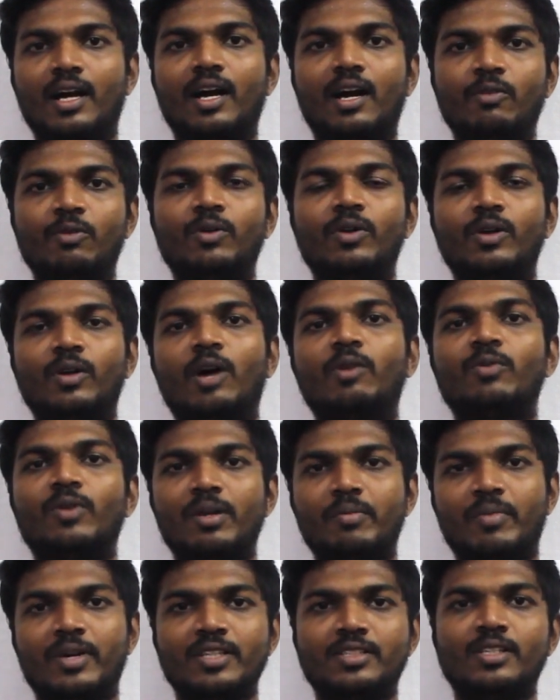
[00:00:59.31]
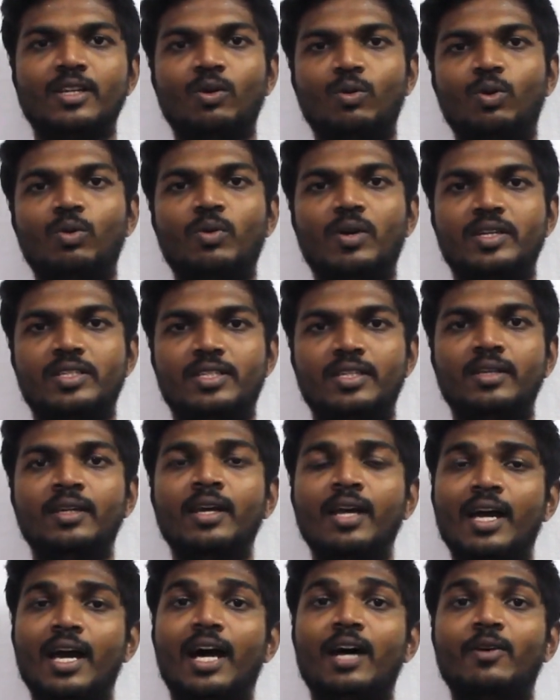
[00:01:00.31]
அவரு அவருடைய மனசில் உருவாச்சு
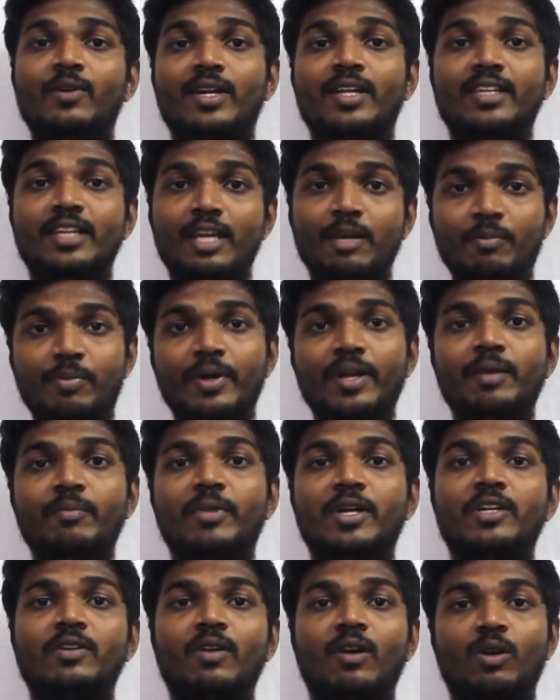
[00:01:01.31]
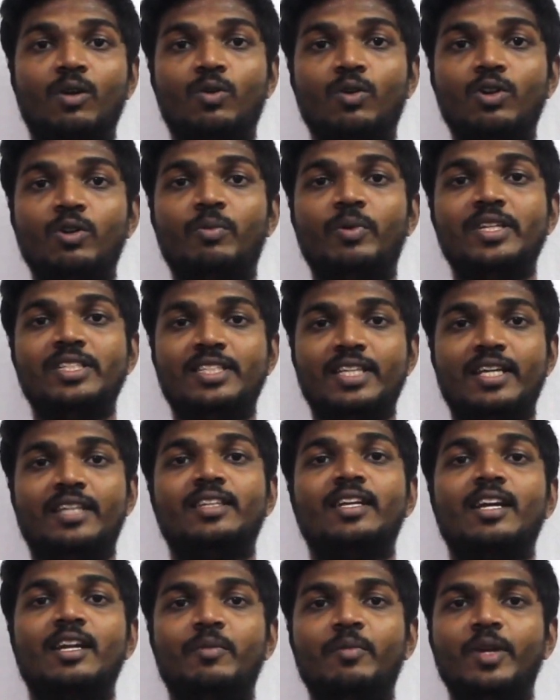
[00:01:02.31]
அவர் அதை எப்படி மற்றவர்கள் கொண்டு போய்
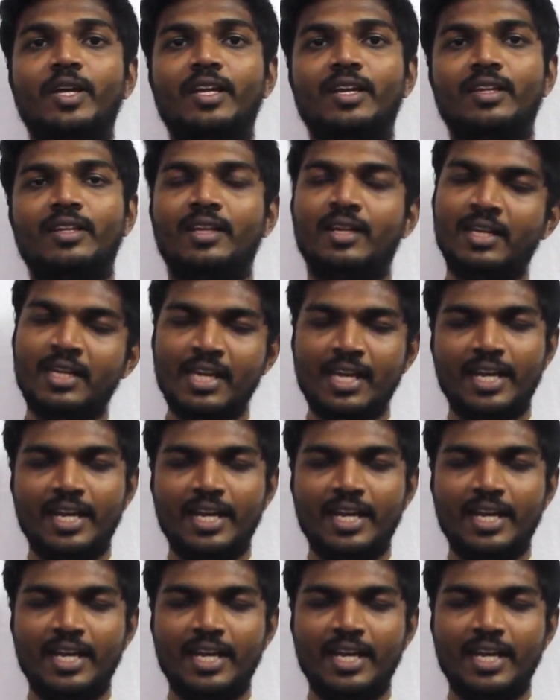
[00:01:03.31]
சேர்த்தார் அப்படிங்கிறது தான்